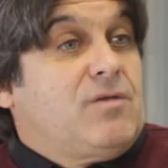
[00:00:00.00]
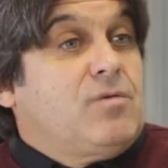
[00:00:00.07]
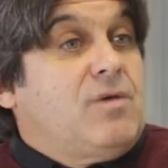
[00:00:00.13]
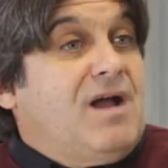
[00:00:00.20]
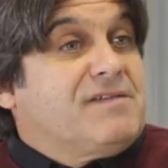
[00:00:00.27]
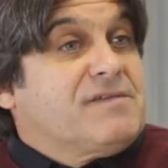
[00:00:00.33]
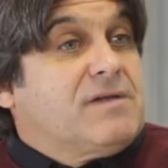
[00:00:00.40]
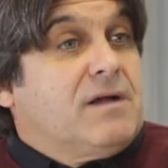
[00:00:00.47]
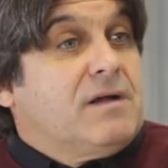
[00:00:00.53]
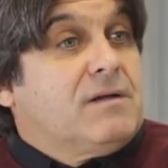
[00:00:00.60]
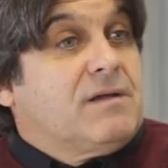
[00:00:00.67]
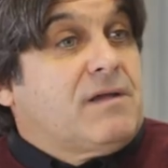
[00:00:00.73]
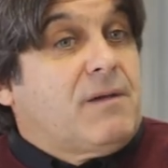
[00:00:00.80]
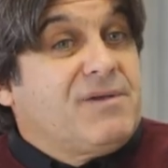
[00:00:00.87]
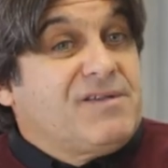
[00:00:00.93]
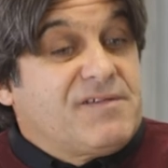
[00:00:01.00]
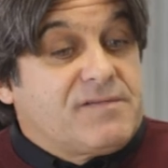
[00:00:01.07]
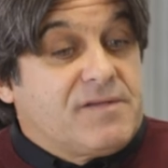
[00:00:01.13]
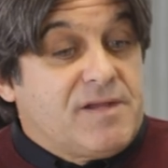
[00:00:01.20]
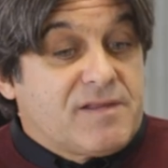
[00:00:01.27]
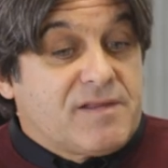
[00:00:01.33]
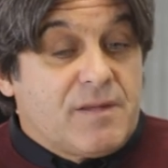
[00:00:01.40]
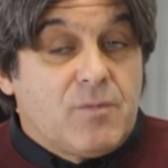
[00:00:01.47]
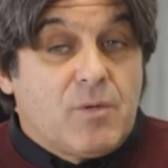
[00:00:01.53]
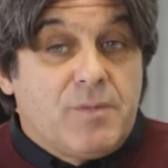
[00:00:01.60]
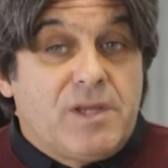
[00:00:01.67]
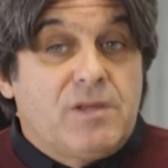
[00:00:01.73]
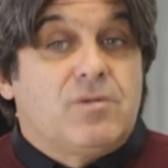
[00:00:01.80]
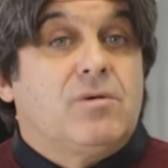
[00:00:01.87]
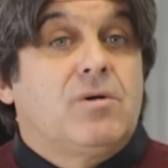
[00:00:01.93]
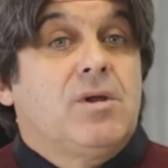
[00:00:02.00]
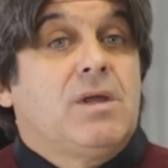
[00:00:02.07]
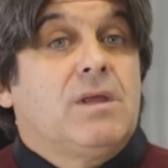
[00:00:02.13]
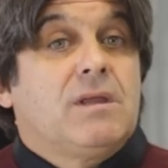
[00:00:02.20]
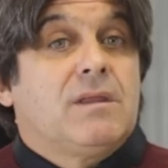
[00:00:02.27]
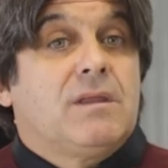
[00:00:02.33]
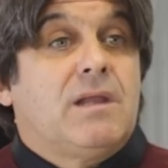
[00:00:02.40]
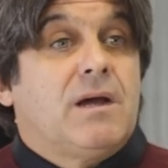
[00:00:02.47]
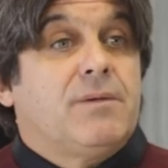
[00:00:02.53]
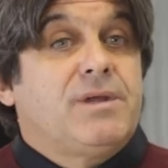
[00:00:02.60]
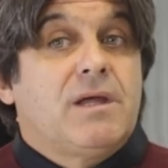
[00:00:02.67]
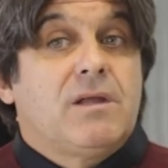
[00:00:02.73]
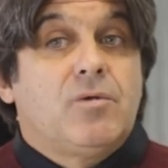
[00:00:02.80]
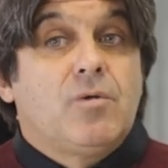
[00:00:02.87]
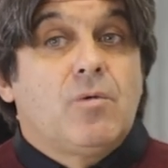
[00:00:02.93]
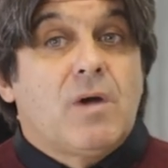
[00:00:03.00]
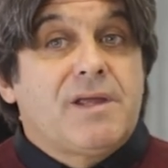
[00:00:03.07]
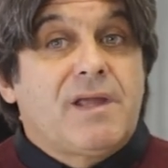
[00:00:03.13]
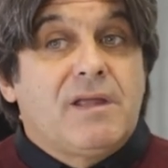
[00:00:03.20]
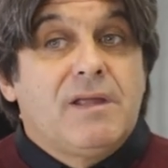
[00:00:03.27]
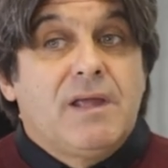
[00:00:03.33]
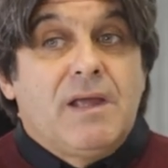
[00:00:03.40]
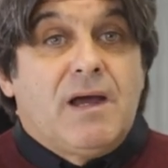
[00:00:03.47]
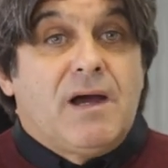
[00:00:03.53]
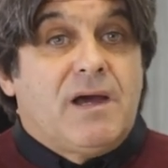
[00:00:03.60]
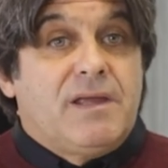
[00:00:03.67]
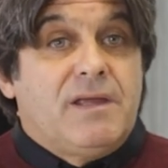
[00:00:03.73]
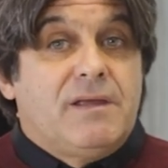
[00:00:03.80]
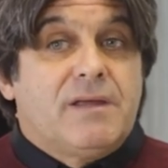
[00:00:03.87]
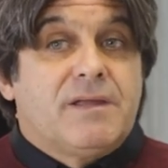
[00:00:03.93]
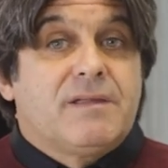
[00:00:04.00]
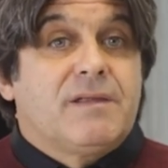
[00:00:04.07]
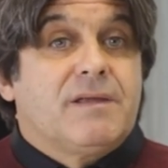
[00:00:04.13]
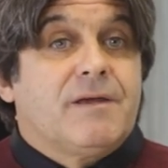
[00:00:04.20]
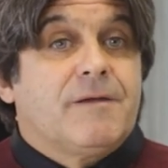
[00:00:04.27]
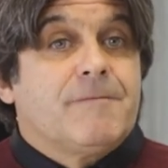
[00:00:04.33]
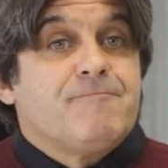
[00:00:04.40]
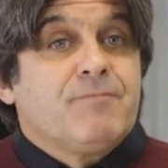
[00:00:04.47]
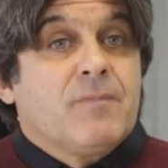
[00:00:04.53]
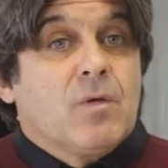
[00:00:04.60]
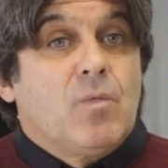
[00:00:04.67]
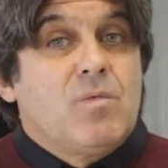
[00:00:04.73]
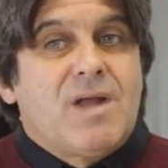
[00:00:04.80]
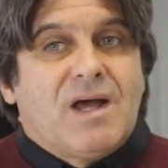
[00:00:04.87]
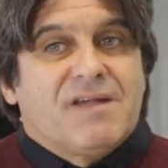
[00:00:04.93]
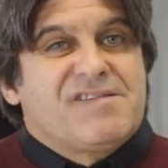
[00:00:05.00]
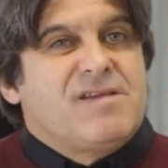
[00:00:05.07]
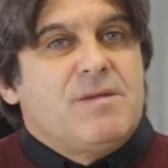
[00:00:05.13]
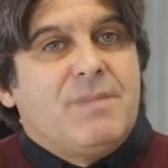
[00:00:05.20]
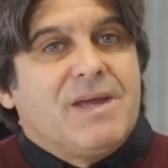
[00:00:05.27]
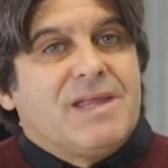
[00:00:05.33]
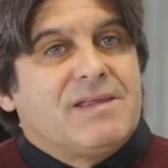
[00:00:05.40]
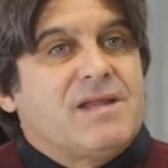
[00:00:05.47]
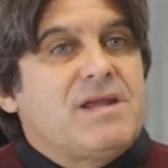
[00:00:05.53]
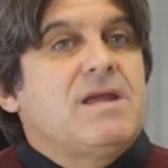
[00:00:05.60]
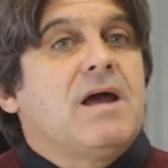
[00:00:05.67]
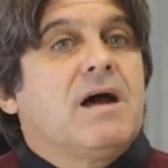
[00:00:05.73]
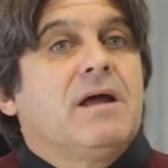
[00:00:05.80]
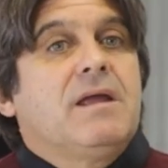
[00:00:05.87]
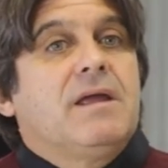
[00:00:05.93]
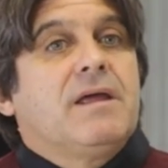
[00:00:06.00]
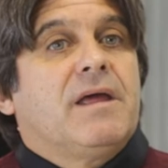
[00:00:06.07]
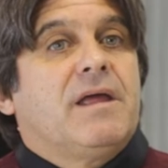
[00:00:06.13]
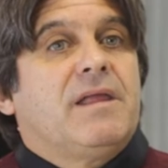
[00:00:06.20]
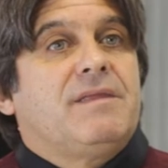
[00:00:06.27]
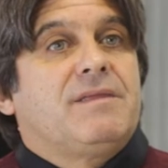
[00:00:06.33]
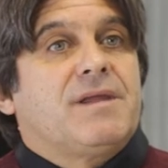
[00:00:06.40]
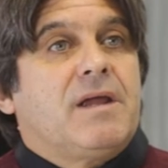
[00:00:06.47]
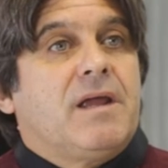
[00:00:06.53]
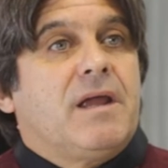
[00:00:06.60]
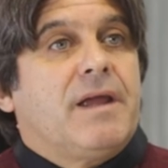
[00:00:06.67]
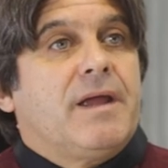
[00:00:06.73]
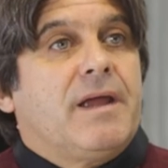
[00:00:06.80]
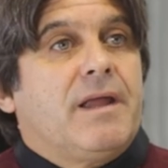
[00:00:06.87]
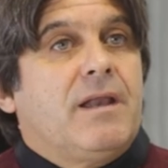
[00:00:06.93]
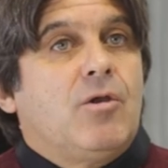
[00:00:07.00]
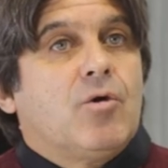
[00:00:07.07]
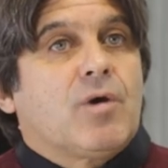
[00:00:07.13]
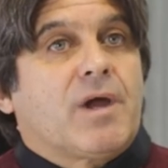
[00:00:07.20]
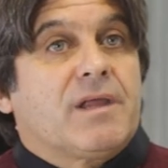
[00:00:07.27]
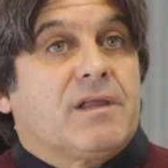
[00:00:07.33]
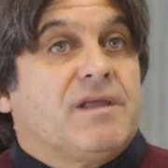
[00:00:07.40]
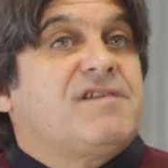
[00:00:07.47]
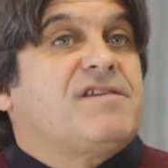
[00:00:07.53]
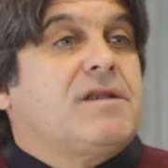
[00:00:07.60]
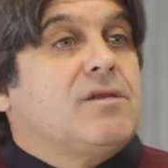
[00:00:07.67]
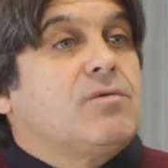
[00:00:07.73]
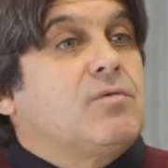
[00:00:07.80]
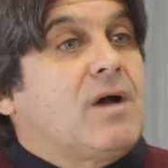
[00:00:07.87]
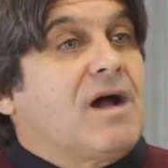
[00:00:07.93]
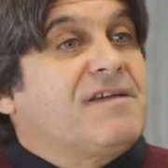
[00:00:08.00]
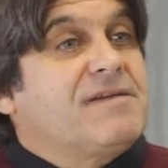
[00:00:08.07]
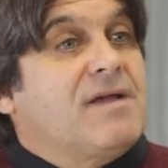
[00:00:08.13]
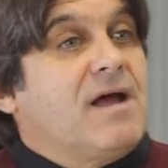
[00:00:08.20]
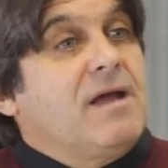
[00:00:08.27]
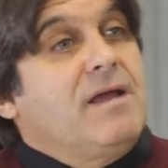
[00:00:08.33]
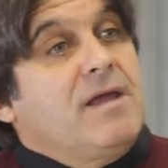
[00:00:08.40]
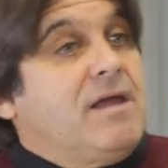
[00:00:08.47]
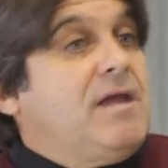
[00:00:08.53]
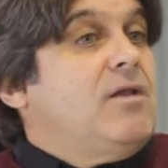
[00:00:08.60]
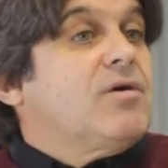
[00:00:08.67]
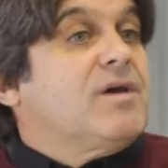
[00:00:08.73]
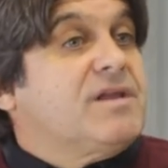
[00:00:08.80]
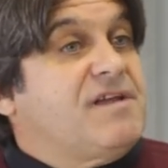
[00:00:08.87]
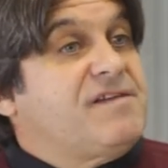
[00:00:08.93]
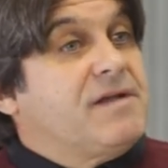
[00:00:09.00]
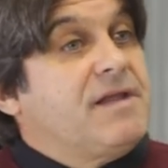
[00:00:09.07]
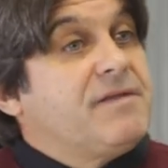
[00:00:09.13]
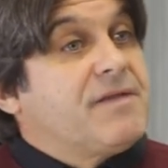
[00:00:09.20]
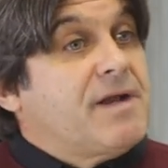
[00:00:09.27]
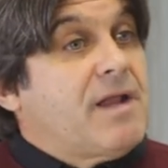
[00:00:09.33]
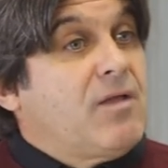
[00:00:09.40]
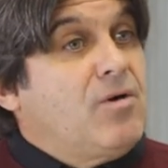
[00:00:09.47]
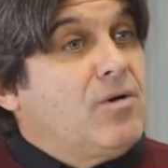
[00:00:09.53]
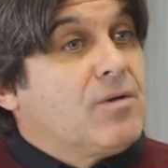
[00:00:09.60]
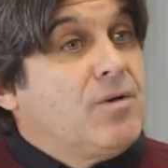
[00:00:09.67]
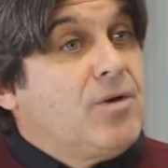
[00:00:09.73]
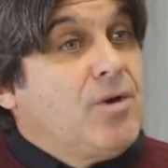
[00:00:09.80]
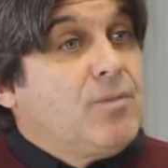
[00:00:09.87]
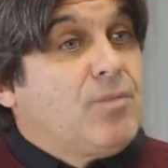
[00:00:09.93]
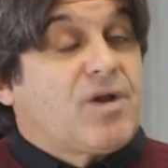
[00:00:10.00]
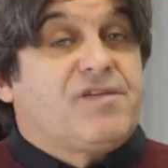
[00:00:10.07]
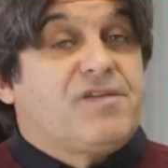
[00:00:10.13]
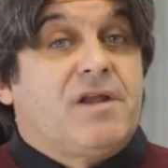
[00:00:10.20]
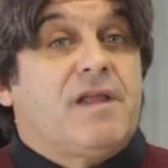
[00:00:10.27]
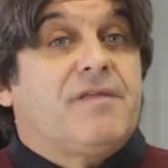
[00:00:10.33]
tu casa. A veces en este momento de la vida del Uruguay hay, este, una simetría entre lo que te dicen en tu casa y lo que te dice el entrenador. Porque si el